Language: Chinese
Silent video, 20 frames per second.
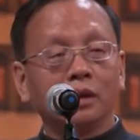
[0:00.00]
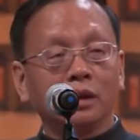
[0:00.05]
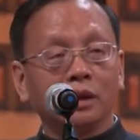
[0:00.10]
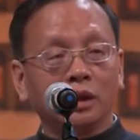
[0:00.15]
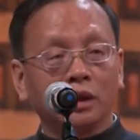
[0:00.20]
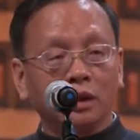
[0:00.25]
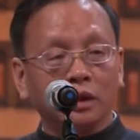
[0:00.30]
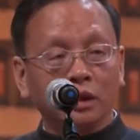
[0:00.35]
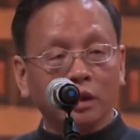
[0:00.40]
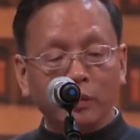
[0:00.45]

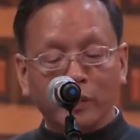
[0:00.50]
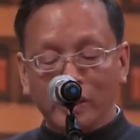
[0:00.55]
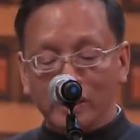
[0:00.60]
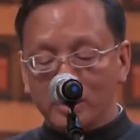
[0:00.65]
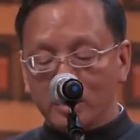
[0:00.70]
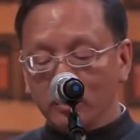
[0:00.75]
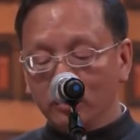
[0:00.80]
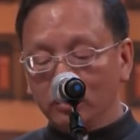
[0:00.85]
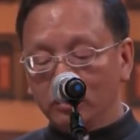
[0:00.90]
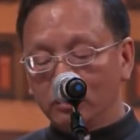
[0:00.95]
和
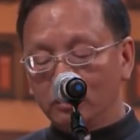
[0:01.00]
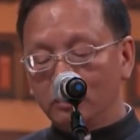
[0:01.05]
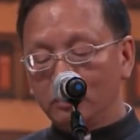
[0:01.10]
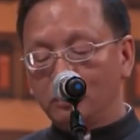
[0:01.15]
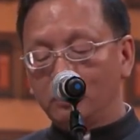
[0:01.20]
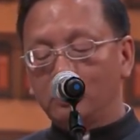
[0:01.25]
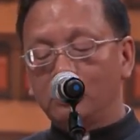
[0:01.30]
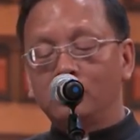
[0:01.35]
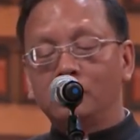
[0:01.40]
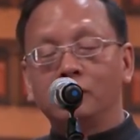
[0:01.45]
平之路、
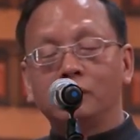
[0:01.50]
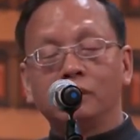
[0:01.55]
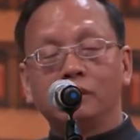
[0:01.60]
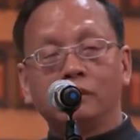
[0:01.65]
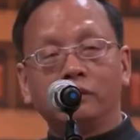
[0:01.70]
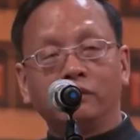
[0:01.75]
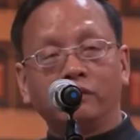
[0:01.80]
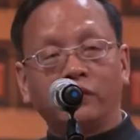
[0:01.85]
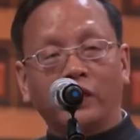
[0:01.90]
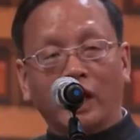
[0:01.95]

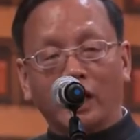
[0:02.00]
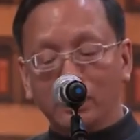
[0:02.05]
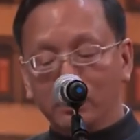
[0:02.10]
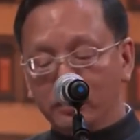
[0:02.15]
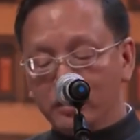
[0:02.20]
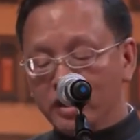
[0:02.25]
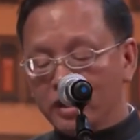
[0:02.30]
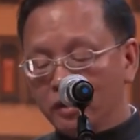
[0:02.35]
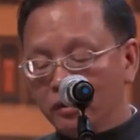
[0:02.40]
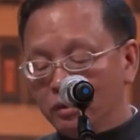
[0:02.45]
繁
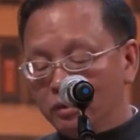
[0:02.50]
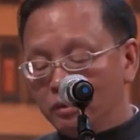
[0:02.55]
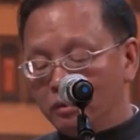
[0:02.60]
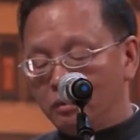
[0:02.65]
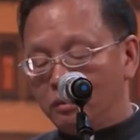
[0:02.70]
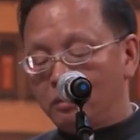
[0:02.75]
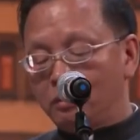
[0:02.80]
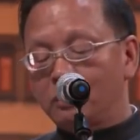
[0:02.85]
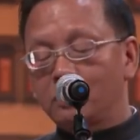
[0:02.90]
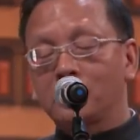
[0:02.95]
荣之路、
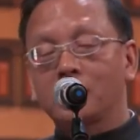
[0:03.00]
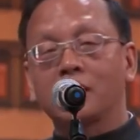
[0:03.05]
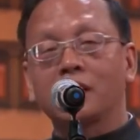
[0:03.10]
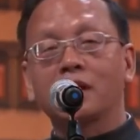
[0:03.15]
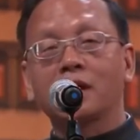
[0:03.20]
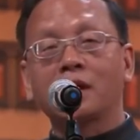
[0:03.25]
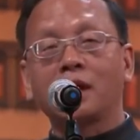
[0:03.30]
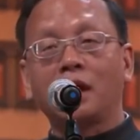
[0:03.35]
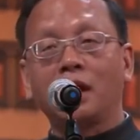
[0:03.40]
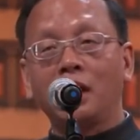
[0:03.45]

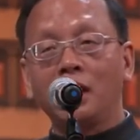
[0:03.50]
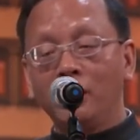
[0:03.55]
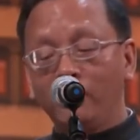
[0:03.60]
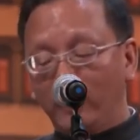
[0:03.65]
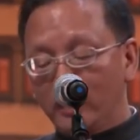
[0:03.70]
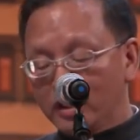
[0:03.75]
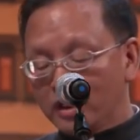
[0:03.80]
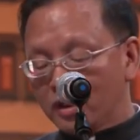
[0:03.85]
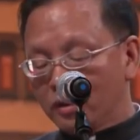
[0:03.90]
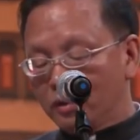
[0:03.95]
开
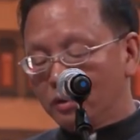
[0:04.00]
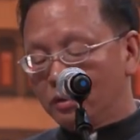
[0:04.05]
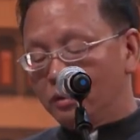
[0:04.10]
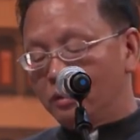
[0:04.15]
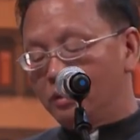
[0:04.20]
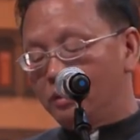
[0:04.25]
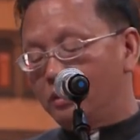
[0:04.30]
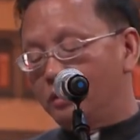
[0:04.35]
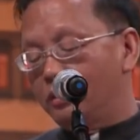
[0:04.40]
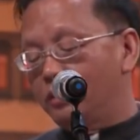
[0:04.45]
放之路、
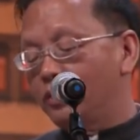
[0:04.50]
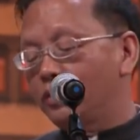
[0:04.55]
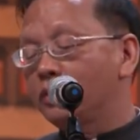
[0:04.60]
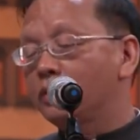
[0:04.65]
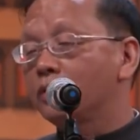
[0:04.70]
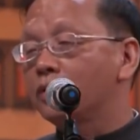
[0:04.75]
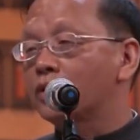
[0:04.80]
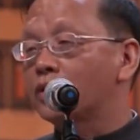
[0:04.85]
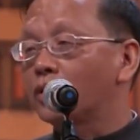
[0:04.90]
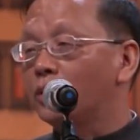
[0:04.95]

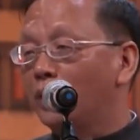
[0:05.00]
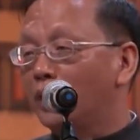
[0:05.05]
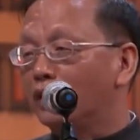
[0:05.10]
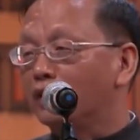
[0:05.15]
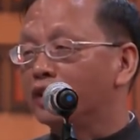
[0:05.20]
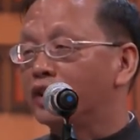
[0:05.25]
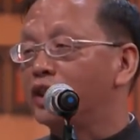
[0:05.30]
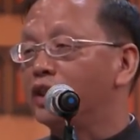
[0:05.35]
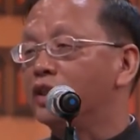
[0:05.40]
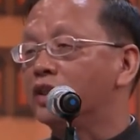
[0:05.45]

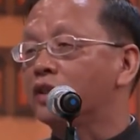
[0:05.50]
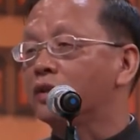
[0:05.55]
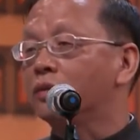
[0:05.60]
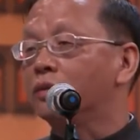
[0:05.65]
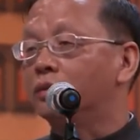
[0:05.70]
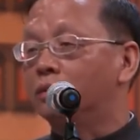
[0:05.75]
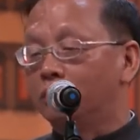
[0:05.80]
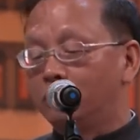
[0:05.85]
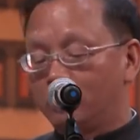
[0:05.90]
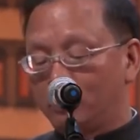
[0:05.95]
创新之
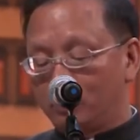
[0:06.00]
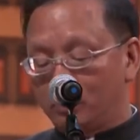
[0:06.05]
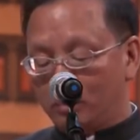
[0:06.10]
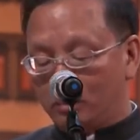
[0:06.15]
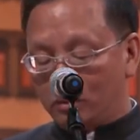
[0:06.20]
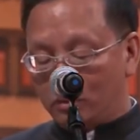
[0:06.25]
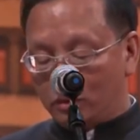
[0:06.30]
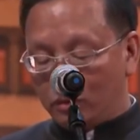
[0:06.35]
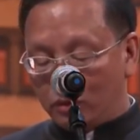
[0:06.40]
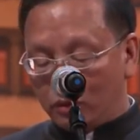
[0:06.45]
路、
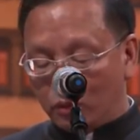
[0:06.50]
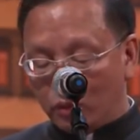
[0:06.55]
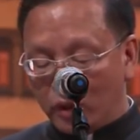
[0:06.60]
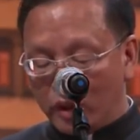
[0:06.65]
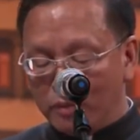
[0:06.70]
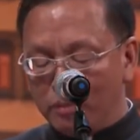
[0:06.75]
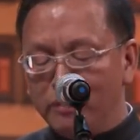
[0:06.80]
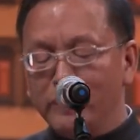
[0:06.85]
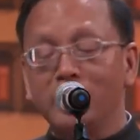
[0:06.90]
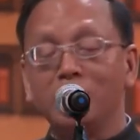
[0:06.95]

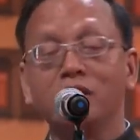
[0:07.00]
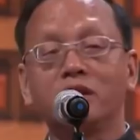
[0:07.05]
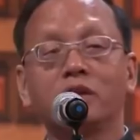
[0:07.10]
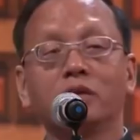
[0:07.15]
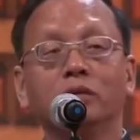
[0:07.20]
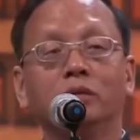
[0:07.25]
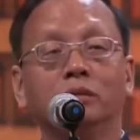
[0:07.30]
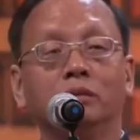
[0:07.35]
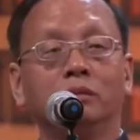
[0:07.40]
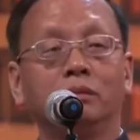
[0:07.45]
文明
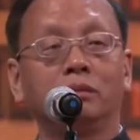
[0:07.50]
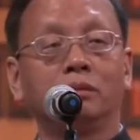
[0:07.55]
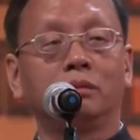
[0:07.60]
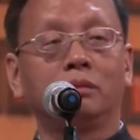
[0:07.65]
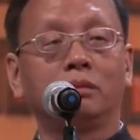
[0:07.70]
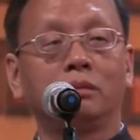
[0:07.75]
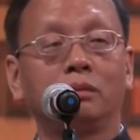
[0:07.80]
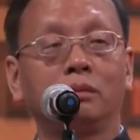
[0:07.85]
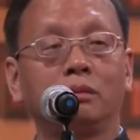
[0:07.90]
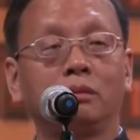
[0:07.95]
之路，
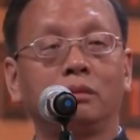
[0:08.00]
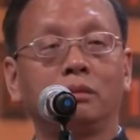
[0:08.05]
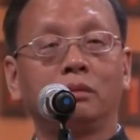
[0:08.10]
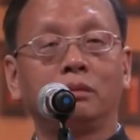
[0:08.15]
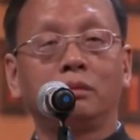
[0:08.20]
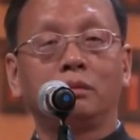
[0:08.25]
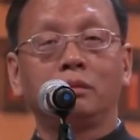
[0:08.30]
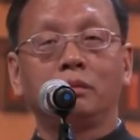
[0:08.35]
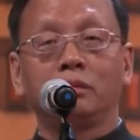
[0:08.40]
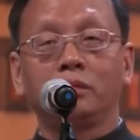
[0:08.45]

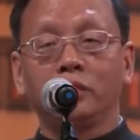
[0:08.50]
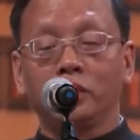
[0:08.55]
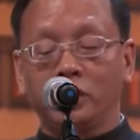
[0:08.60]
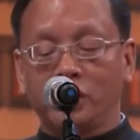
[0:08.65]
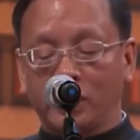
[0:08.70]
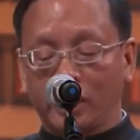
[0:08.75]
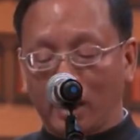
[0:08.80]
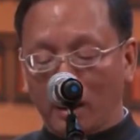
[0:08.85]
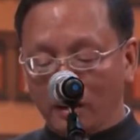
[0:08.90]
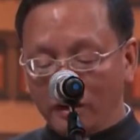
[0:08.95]

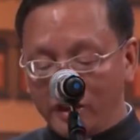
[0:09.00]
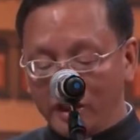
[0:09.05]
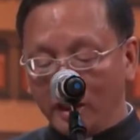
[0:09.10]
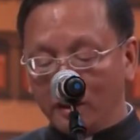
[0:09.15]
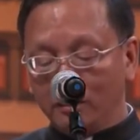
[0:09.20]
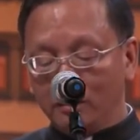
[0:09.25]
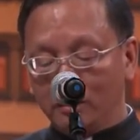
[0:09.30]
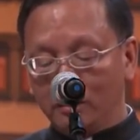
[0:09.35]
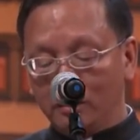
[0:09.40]
强调